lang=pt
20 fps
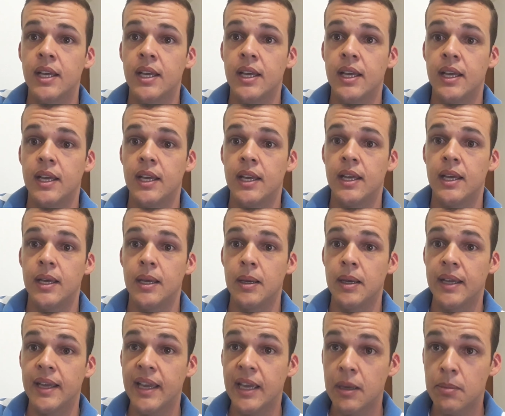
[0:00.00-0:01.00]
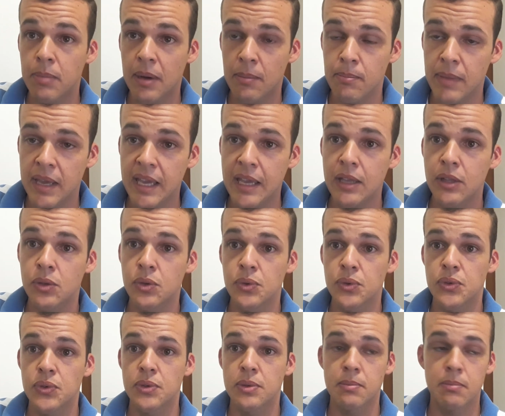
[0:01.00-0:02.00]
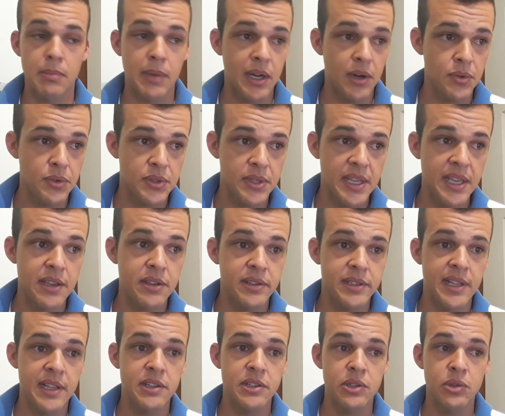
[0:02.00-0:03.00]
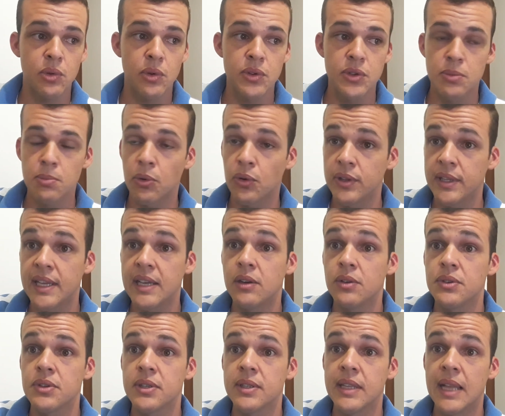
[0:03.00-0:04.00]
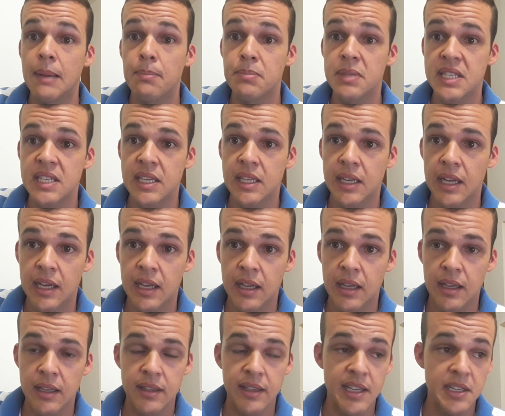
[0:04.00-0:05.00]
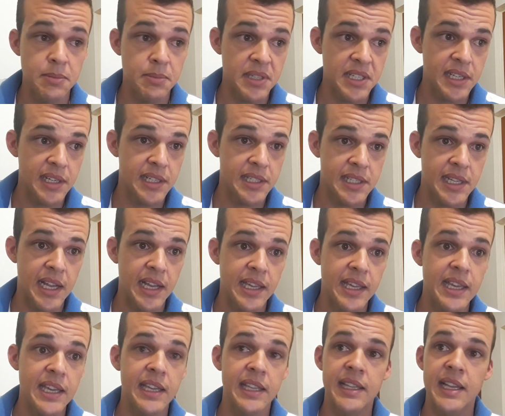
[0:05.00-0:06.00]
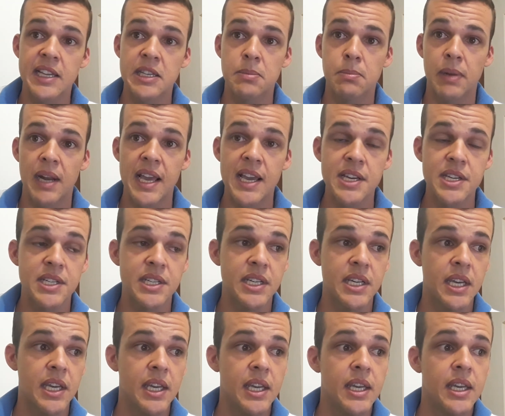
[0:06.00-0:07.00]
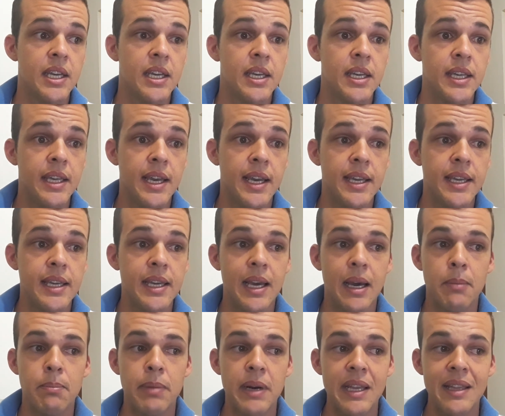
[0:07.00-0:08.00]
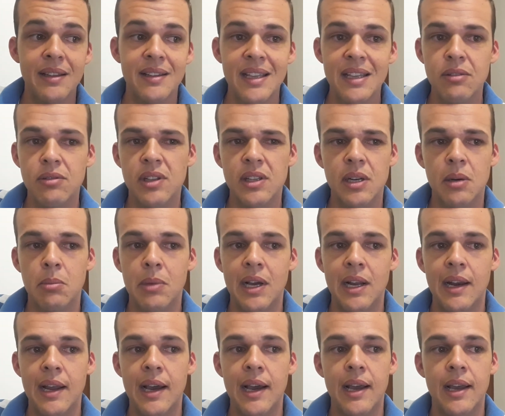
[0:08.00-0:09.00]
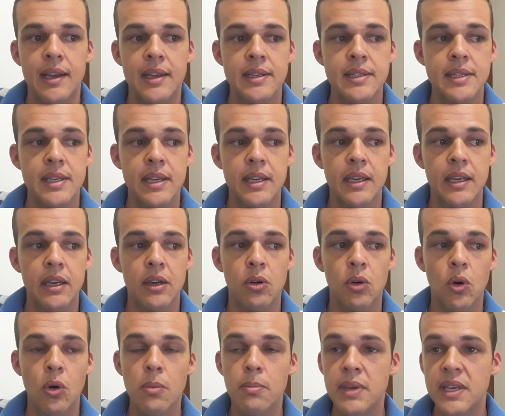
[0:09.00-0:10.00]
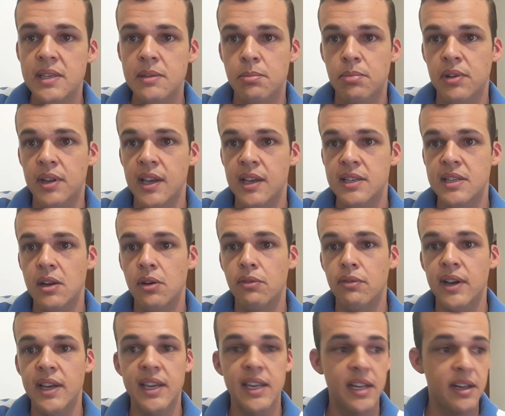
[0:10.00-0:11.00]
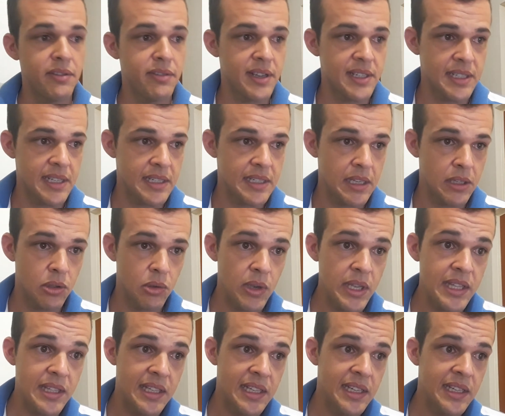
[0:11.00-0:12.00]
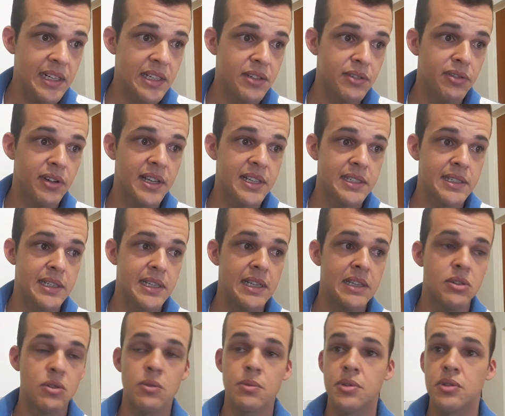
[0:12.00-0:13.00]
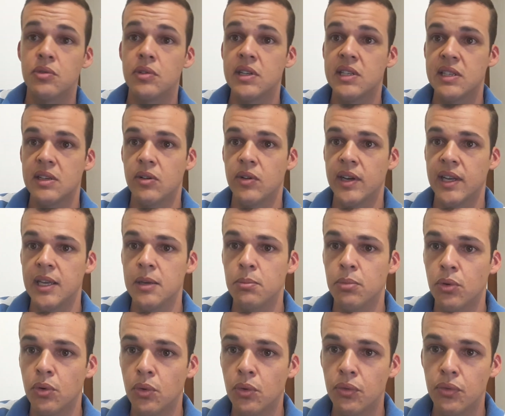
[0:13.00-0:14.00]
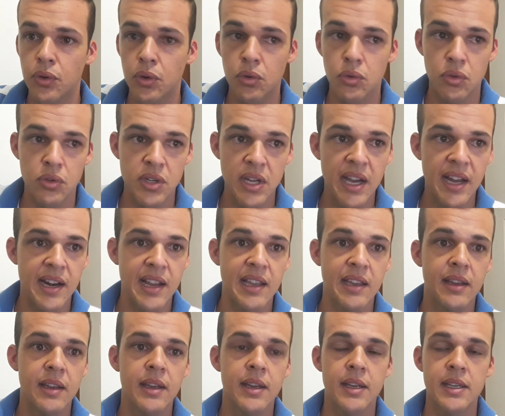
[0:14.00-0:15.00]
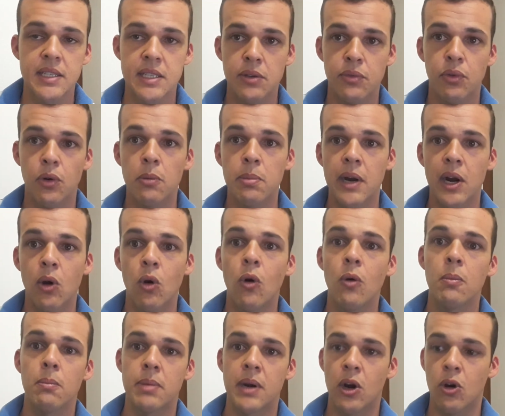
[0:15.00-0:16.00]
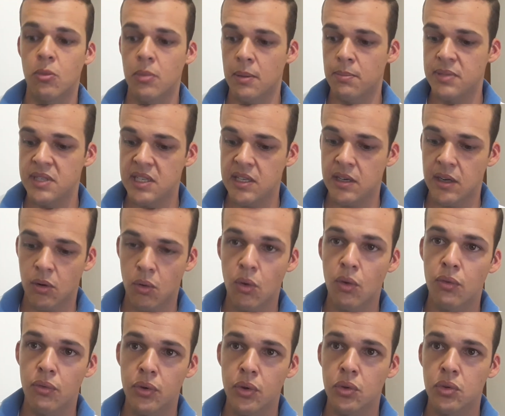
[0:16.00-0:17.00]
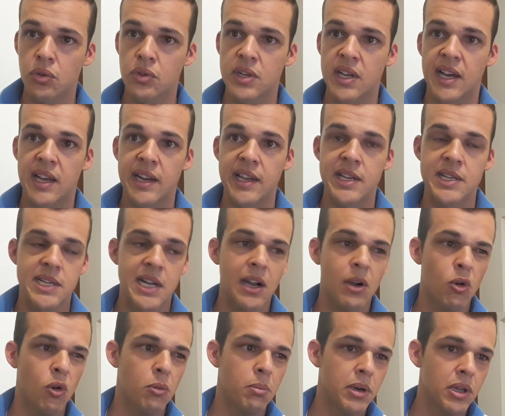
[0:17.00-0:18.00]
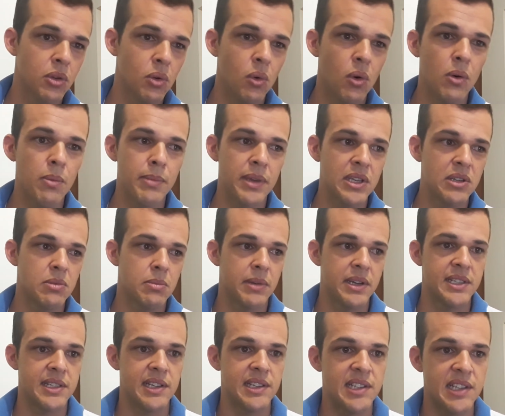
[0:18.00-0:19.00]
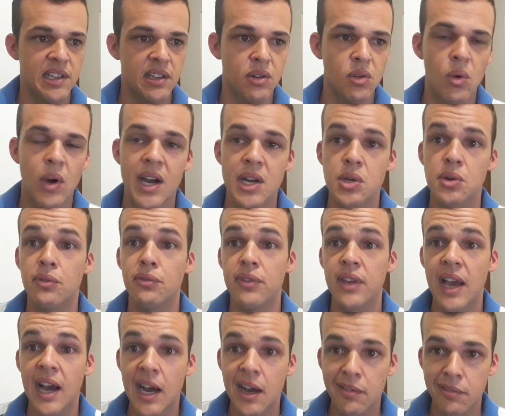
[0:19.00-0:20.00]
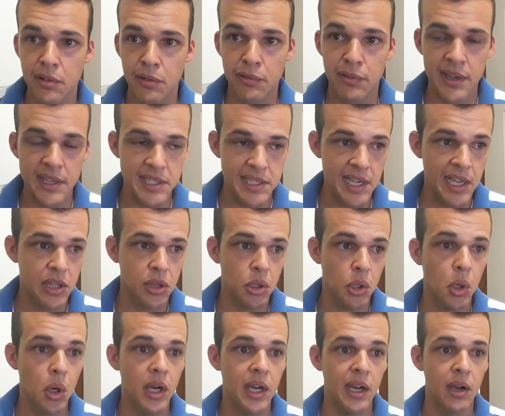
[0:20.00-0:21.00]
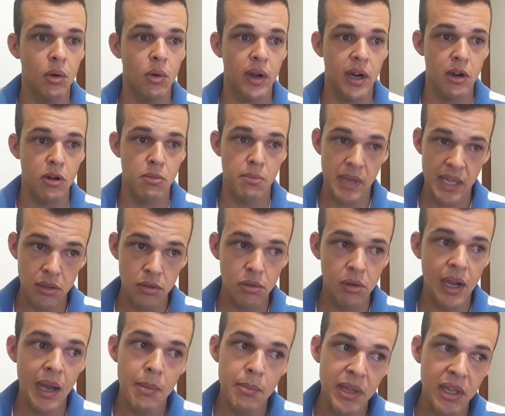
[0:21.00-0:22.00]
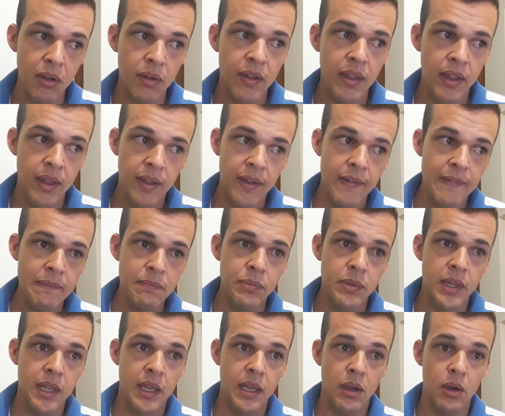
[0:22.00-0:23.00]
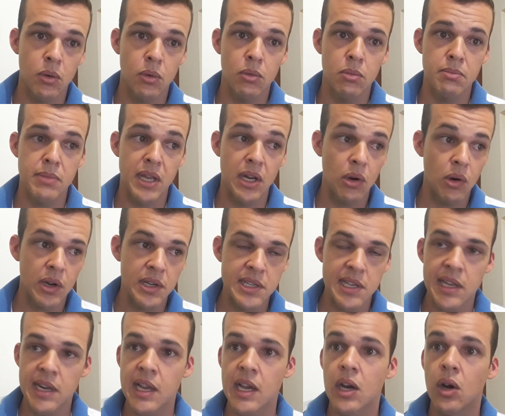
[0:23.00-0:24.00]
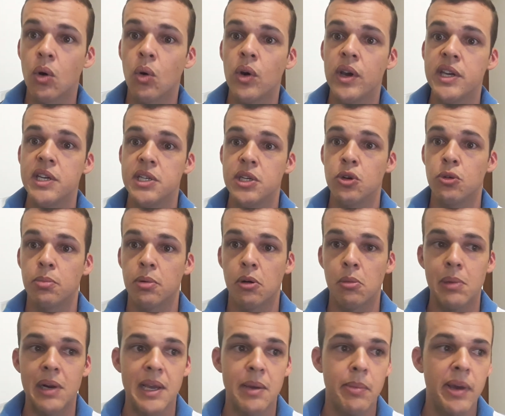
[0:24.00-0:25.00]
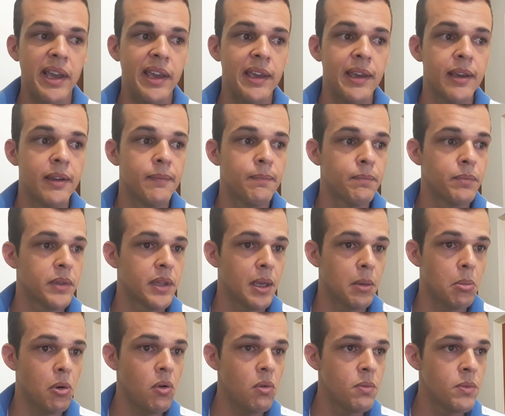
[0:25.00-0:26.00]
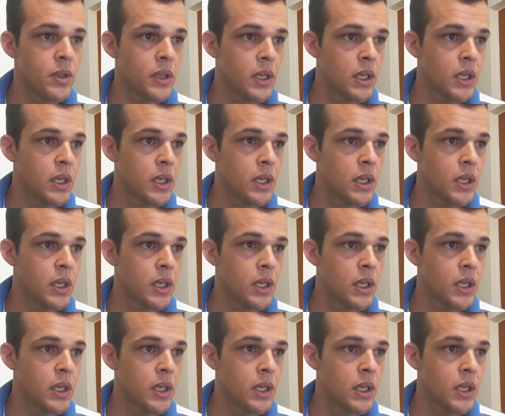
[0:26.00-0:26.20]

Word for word: é, equipamentos, manuseios, né, de todos os modelos da piscina, das piscinas da IG, da Splash e aí, aprendendo a trabalhar, você economiza, porque aí você não vai querer fazer essa doideira de fazer a substituição aqui por um filtro de areia. Se for para comprar uma piscina com um filtro de areia, já compra do começo, mas assim, não acho viável fazer a troca agora no meio do caminho. É, o melhor seria corrigir o problema aí, tá bom?